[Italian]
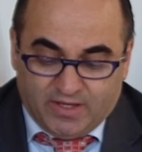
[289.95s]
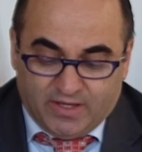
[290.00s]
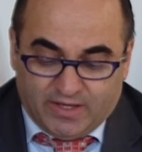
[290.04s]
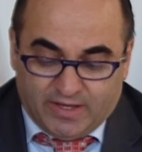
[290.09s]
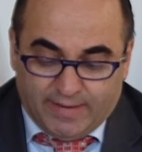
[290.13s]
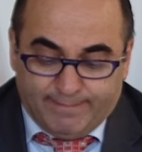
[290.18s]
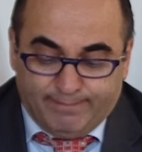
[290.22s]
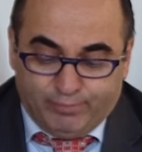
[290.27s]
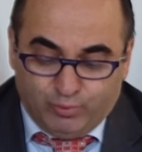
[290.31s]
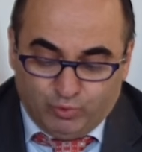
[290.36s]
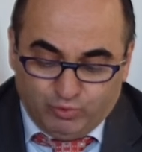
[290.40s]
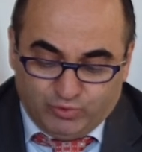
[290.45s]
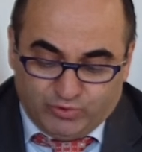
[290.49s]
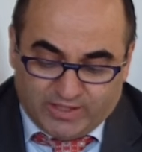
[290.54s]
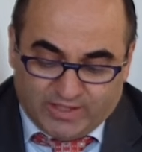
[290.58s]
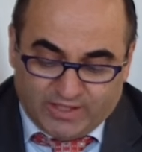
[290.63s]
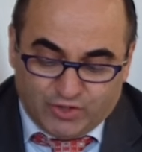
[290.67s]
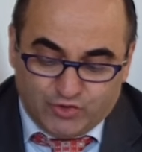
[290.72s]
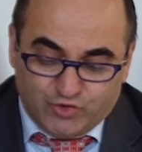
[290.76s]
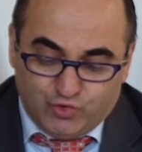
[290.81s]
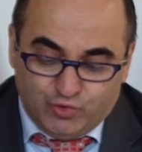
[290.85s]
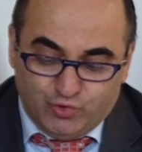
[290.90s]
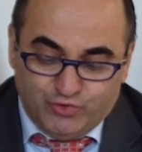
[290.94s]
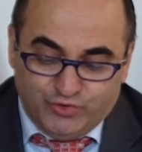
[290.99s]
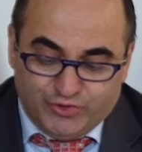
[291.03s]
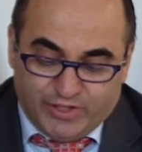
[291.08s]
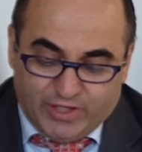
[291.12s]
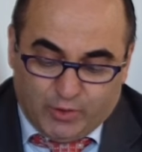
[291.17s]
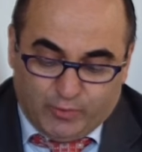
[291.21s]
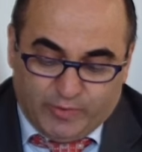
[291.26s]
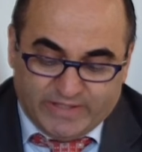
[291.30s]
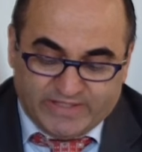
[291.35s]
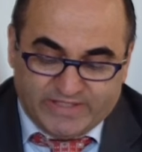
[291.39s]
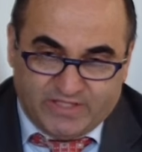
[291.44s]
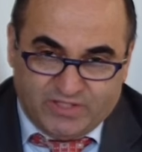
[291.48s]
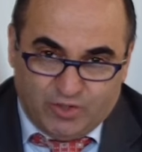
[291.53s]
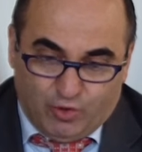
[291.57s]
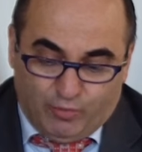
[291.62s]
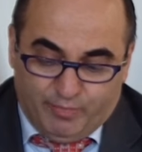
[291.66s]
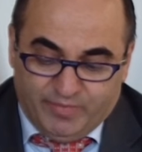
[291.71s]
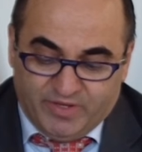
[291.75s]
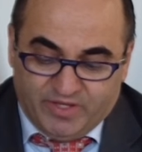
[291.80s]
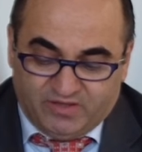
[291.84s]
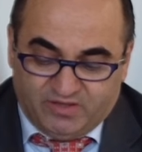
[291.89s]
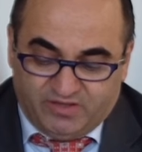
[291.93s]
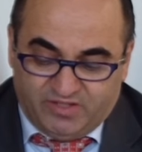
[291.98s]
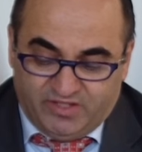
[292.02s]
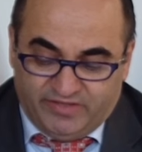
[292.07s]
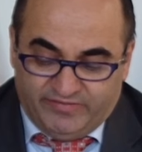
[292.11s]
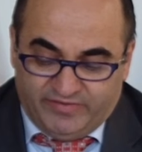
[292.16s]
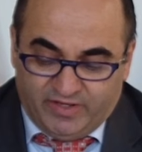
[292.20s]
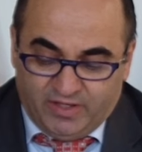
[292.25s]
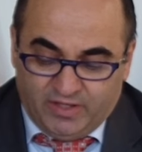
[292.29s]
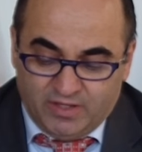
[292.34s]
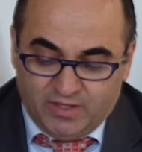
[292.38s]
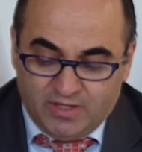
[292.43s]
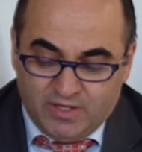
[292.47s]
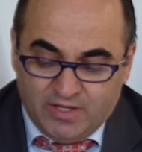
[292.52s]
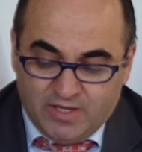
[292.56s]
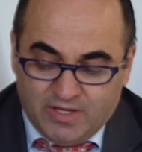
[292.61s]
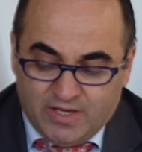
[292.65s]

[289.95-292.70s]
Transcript: che punta a raggiungere questi obiettivi